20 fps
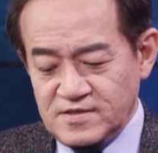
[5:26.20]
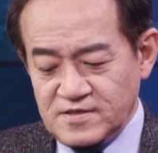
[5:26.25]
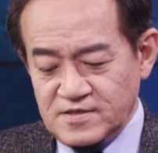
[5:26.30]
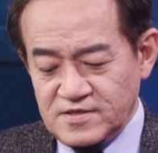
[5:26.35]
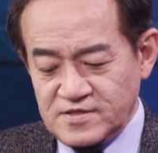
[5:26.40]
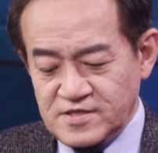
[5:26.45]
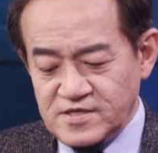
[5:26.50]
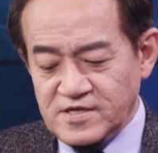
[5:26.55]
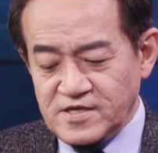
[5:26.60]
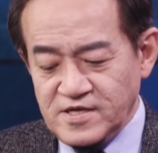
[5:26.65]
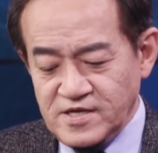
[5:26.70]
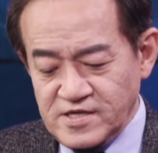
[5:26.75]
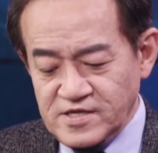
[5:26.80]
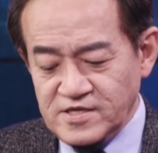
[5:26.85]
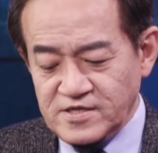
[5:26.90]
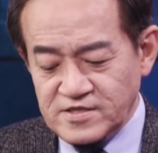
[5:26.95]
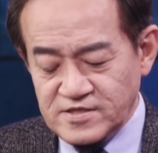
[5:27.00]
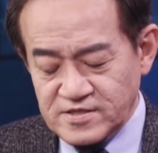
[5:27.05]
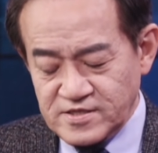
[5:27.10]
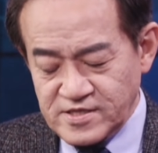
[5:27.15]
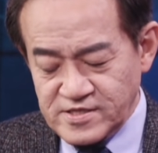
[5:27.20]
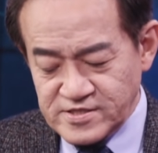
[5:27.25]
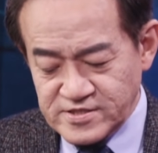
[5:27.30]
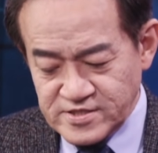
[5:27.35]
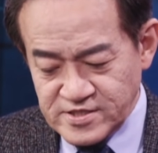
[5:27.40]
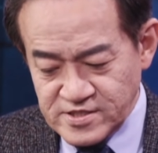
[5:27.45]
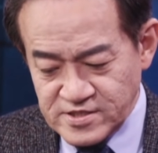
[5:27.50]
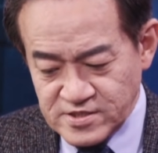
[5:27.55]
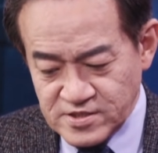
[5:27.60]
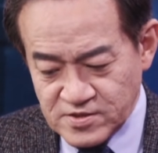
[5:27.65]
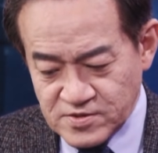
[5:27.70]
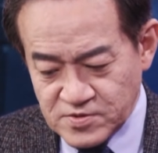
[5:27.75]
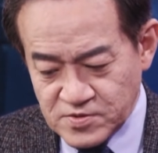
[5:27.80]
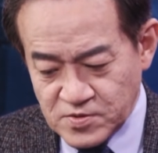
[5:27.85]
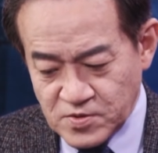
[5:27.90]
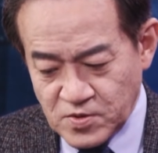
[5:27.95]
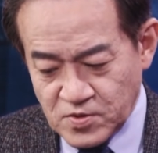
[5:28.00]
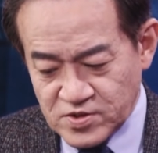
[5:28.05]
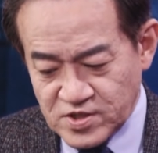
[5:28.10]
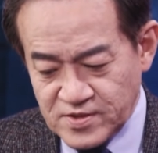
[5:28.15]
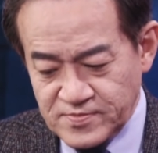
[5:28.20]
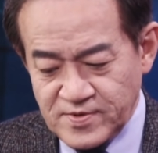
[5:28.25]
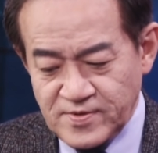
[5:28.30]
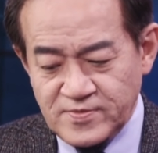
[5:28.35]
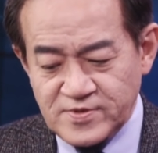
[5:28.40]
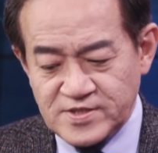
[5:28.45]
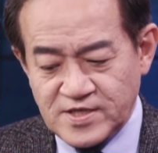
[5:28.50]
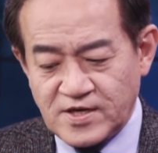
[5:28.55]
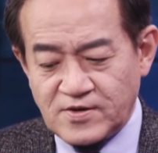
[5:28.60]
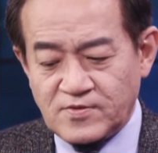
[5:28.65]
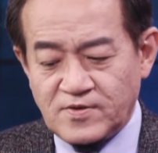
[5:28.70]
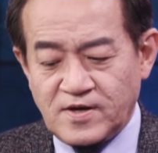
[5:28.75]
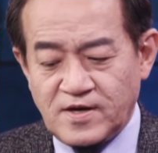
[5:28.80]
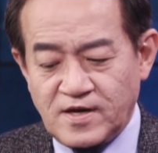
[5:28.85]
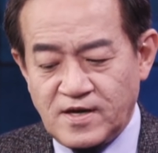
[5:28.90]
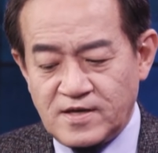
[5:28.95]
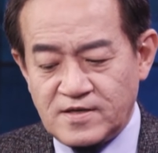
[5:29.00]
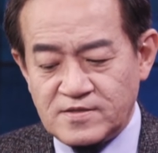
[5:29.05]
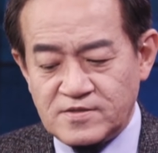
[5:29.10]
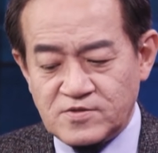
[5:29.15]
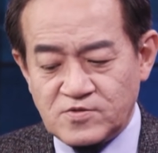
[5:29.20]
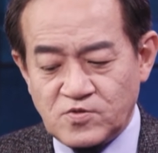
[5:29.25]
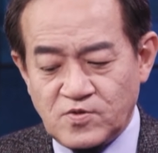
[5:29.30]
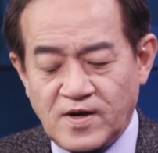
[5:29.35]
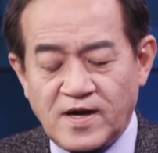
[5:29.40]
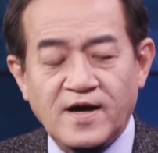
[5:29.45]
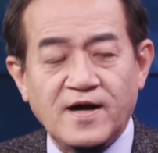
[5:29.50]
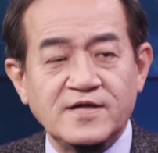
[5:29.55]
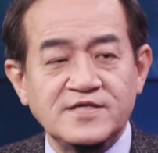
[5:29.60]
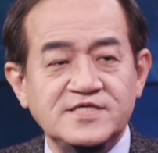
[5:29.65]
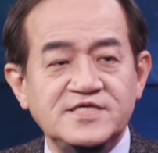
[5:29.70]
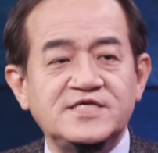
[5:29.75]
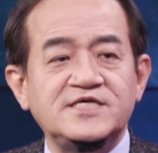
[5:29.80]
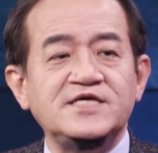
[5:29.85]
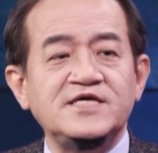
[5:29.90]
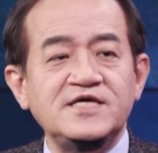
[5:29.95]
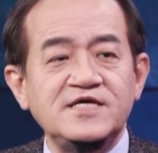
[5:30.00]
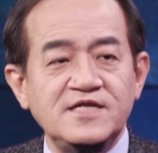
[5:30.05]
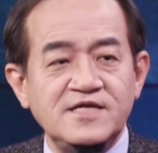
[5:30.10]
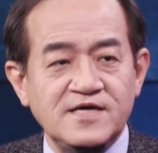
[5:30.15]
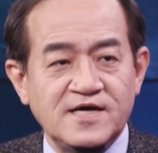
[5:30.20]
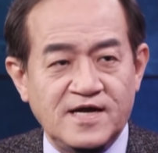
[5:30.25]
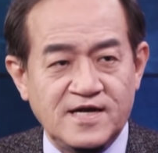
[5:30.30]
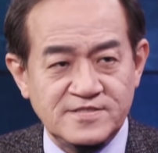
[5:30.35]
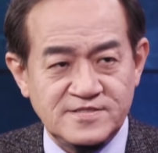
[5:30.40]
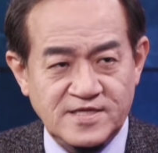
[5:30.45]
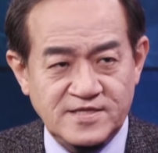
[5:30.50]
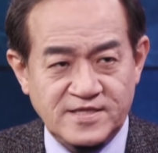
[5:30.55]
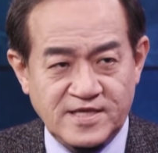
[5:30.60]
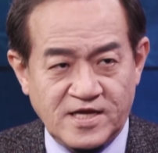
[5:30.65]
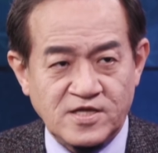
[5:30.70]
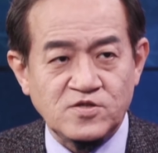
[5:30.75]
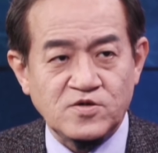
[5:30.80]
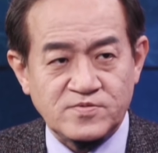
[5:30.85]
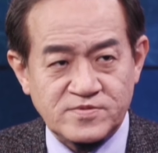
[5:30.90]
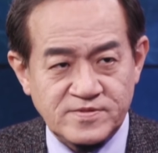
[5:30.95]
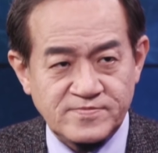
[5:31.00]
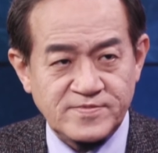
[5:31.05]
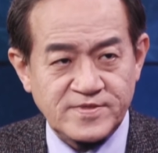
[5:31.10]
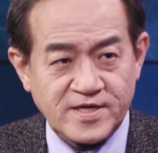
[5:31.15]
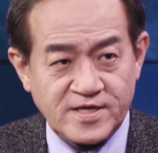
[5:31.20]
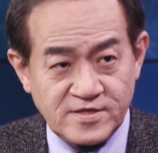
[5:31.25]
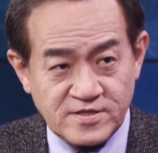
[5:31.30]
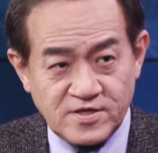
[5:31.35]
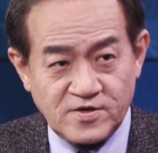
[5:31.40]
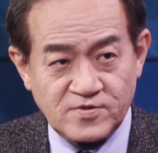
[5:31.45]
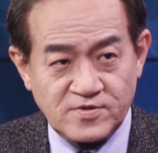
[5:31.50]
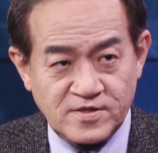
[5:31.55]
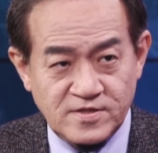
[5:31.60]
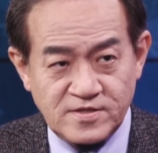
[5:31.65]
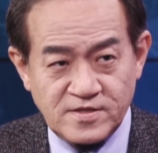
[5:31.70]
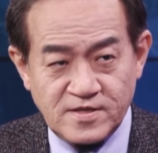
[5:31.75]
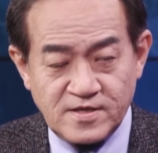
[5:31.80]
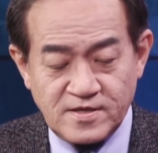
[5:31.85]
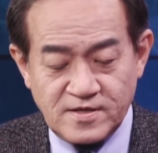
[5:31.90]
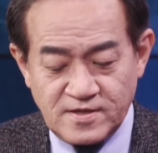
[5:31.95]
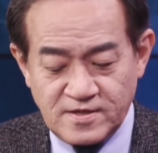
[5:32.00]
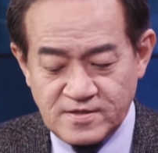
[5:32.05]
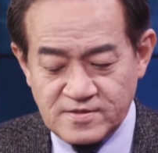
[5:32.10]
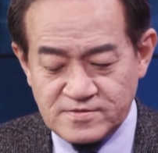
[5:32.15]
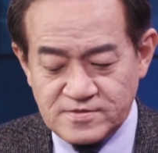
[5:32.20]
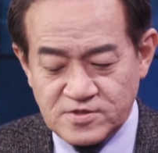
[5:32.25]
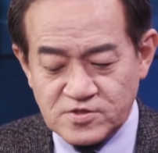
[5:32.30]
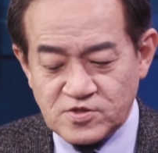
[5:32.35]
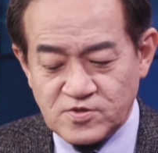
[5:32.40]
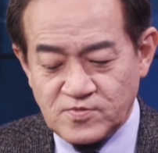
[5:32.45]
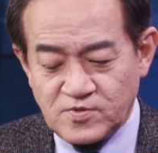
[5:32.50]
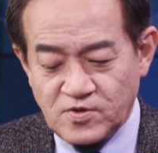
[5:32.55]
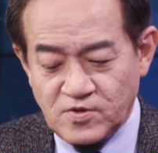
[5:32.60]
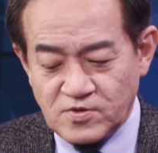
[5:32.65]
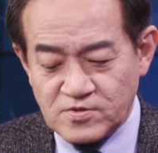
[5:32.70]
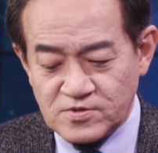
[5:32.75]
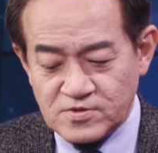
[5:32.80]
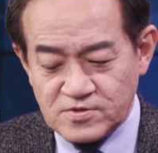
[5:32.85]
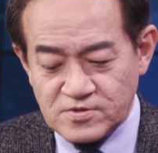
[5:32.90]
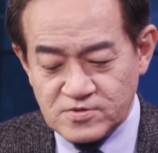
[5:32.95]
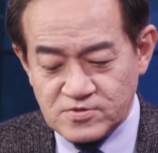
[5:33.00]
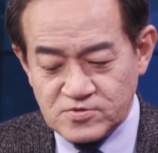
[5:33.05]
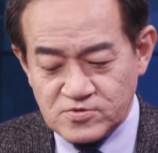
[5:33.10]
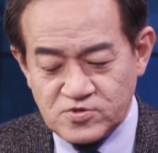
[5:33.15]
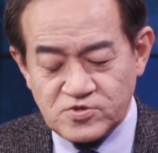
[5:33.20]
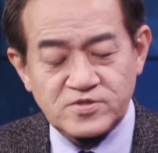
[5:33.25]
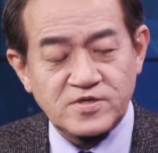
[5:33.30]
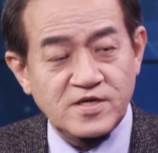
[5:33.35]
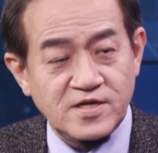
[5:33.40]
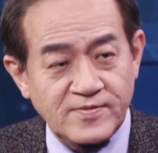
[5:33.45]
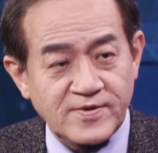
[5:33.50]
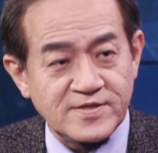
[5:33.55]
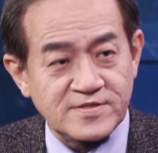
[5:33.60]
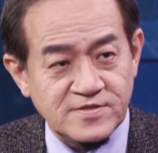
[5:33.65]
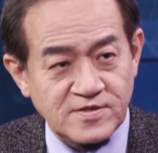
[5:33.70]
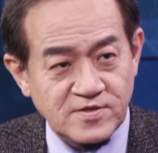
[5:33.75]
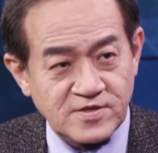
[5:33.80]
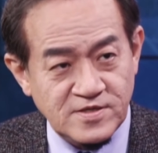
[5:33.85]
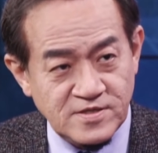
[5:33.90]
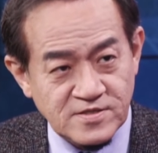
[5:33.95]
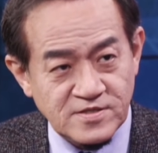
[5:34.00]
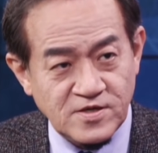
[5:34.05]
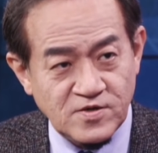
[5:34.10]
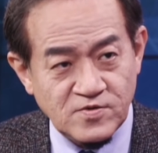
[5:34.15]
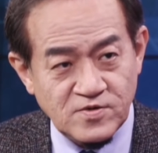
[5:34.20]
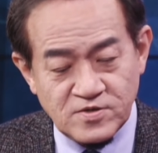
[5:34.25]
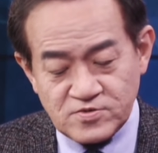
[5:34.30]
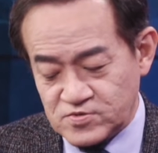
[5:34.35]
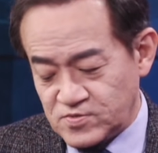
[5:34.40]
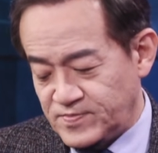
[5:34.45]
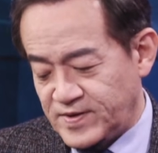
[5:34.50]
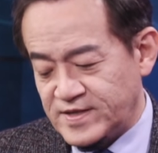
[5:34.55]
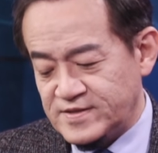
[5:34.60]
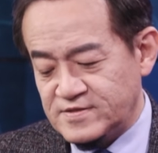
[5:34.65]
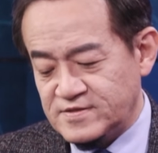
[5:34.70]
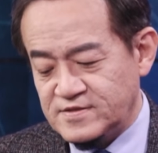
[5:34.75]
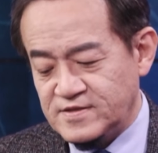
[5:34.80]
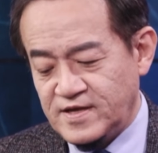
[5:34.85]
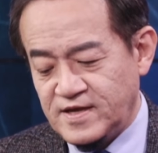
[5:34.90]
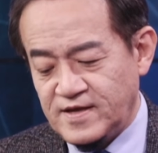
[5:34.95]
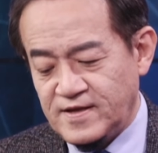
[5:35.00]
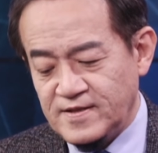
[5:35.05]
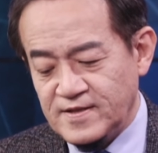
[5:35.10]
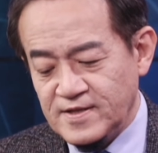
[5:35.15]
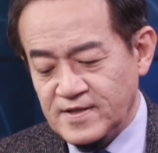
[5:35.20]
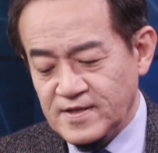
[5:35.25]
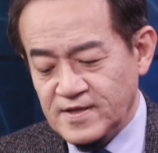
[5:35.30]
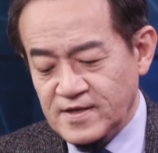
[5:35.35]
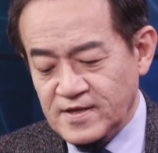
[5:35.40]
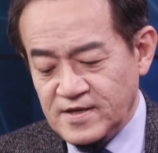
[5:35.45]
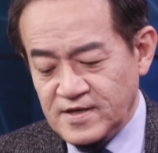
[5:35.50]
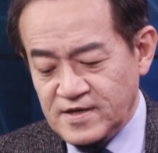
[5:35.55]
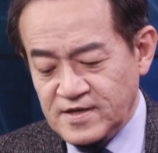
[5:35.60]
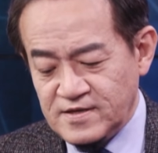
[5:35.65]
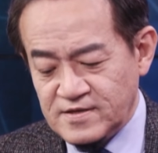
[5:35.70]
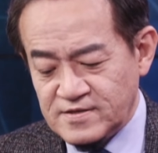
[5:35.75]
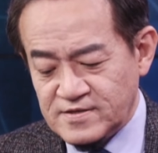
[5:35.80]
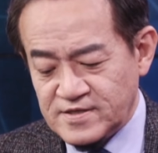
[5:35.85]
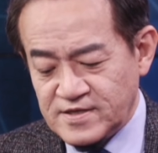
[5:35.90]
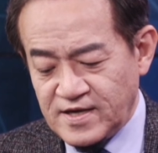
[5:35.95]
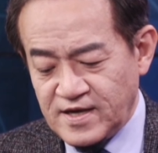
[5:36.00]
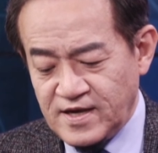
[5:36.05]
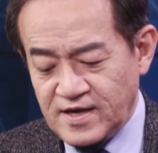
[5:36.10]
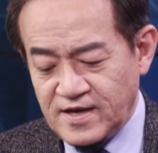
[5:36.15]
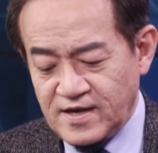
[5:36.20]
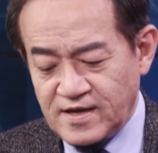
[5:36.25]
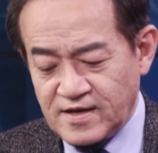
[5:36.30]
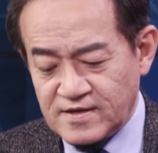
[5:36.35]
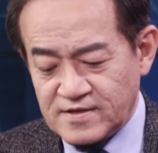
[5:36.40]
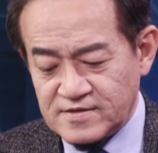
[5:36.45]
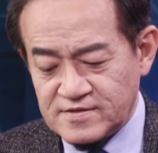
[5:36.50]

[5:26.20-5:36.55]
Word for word: 시, 실질적으로 김현미 장관과 지인일 가능성이 대단히 높습니다. 이런 경우는 네. 저도 뭐 취재를 해봐서 이런 경우는 좀 봤는데 그쵸. 이렇게